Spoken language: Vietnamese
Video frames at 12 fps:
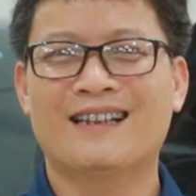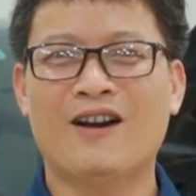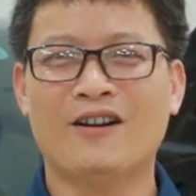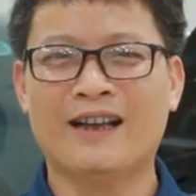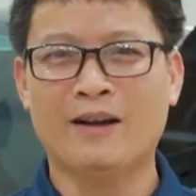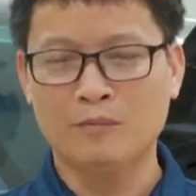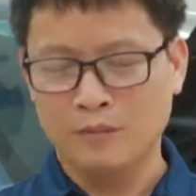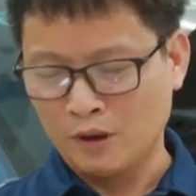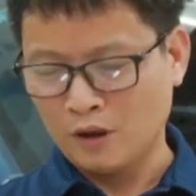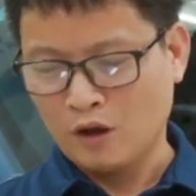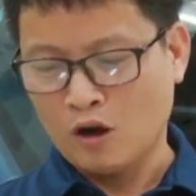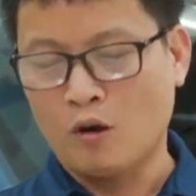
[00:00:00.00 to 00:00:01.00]
Chào anh em,
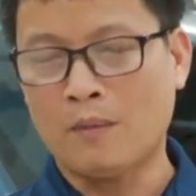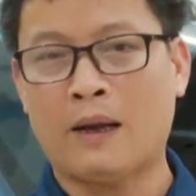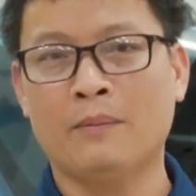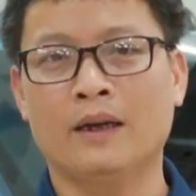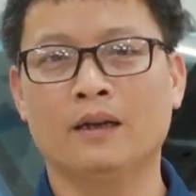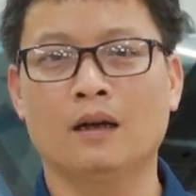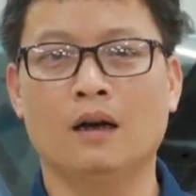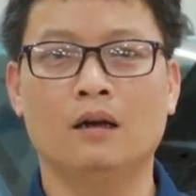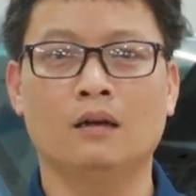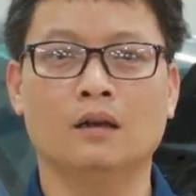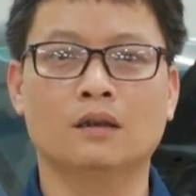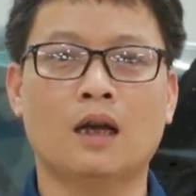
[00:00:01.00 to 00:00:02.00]
hôm nay mình
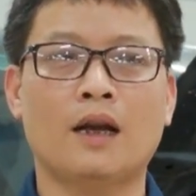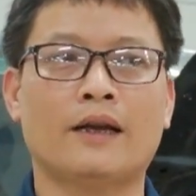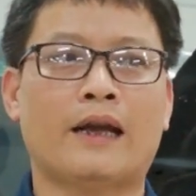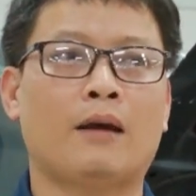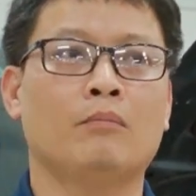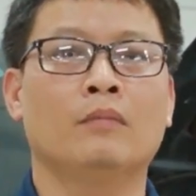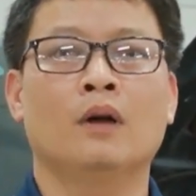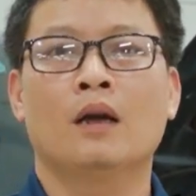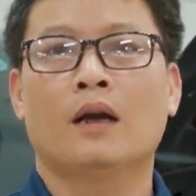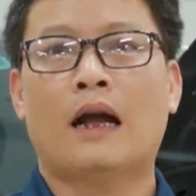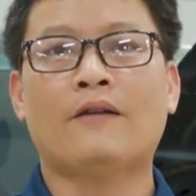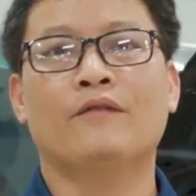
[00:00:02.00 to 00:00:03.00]
hướng dẫn anh em
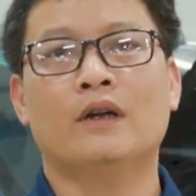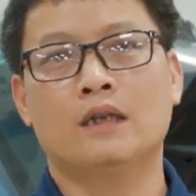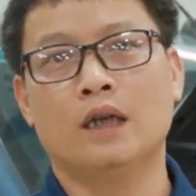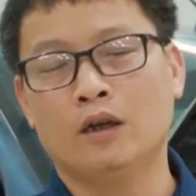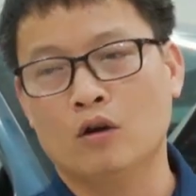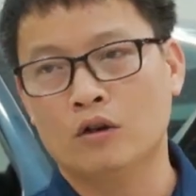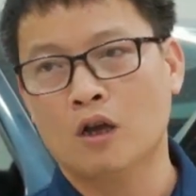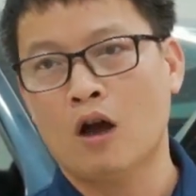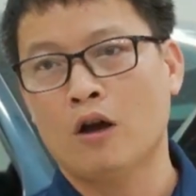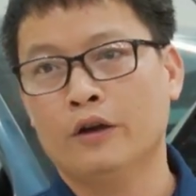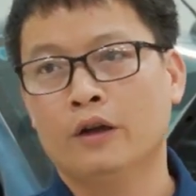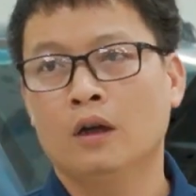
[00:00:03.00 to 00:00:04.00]
cách vệ sinh nội
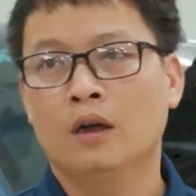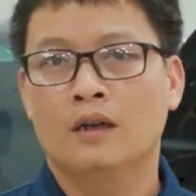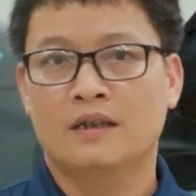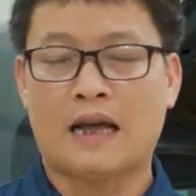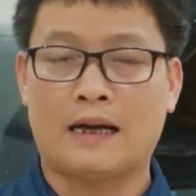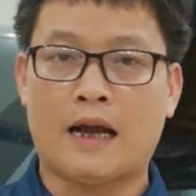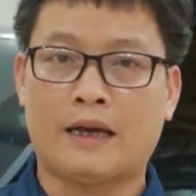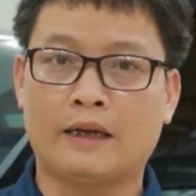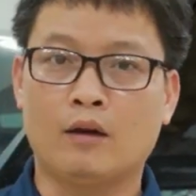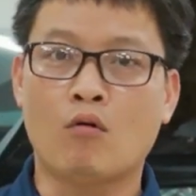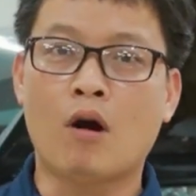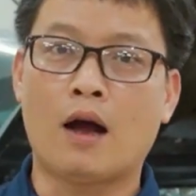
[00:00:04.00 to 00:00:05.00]
soi dàn lạnh
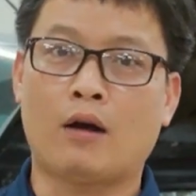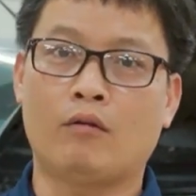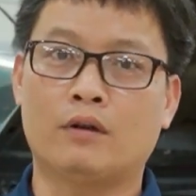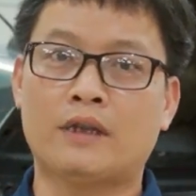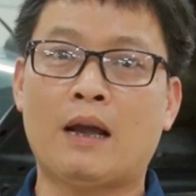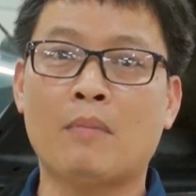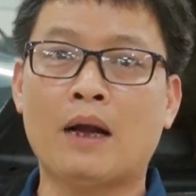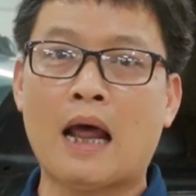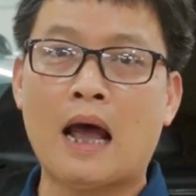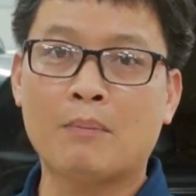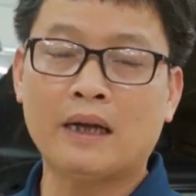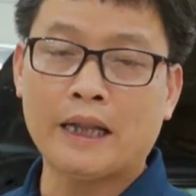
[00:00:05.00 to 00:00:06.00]
điều hòa của xe
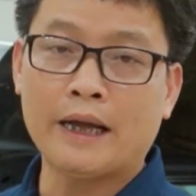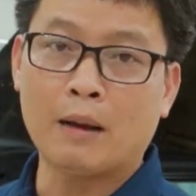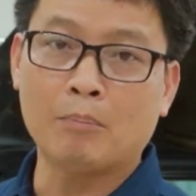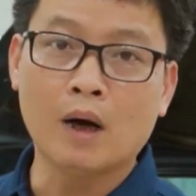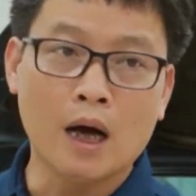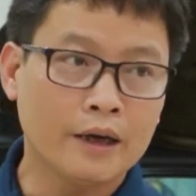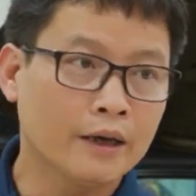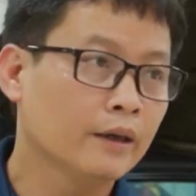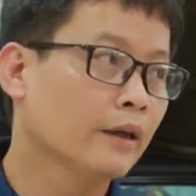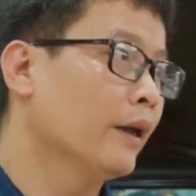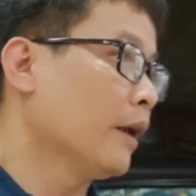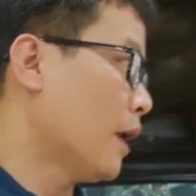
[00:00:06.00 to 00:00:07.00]
Mazda BT-50.
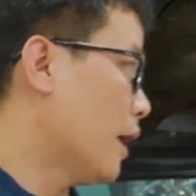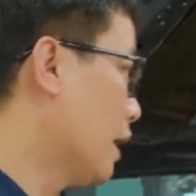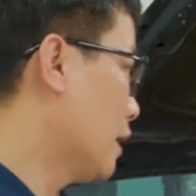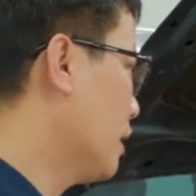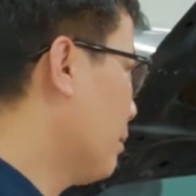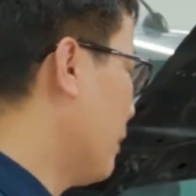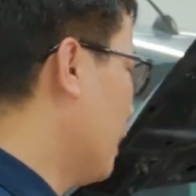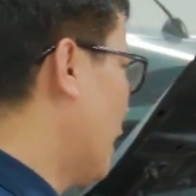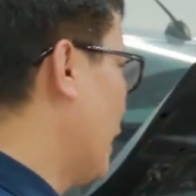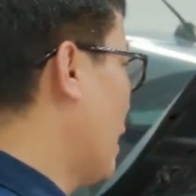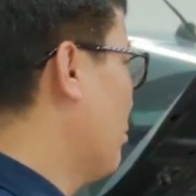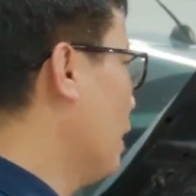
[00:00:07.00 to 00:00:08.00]
Đây là chiếc
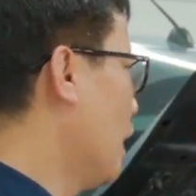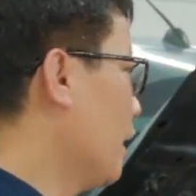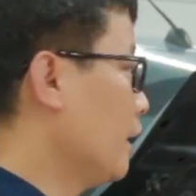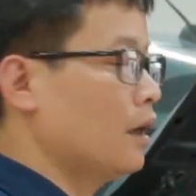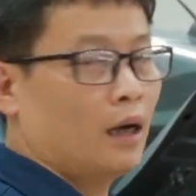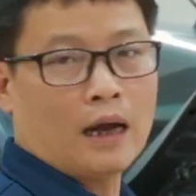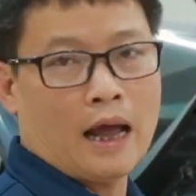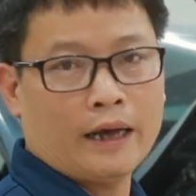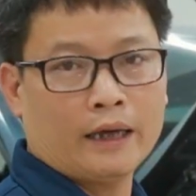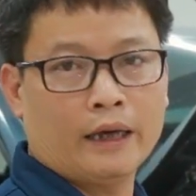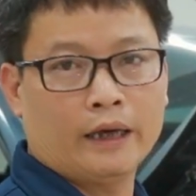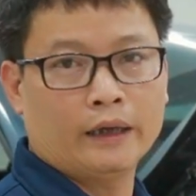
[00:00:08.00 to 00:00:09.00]
BT-50 đời
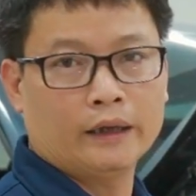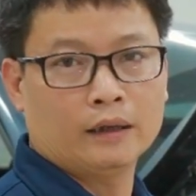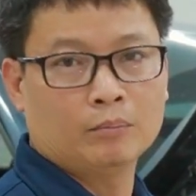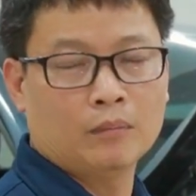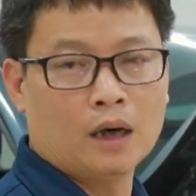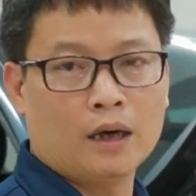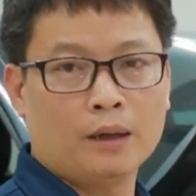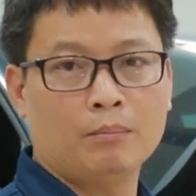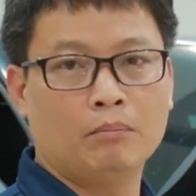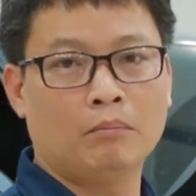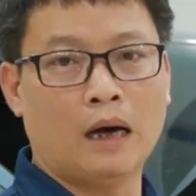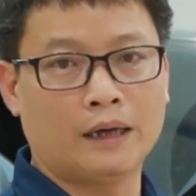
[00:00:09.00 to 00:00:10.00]

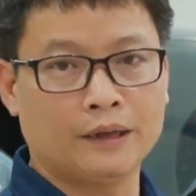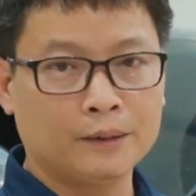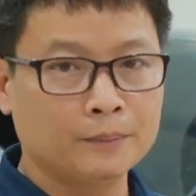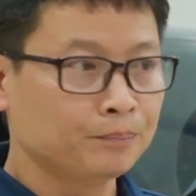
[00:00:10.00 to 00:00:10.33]
2017.